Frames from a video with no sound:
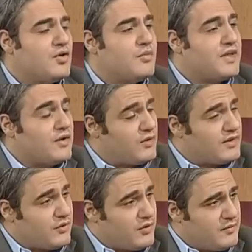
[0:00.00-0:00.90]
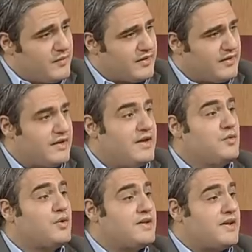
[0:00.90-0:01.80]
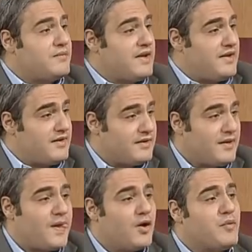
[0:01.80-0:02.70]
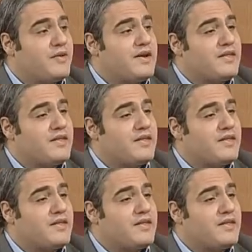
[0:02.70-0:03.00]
وبضل ثلث هذول المرضى اللي عنده ارتداد مريئي ممكن آه.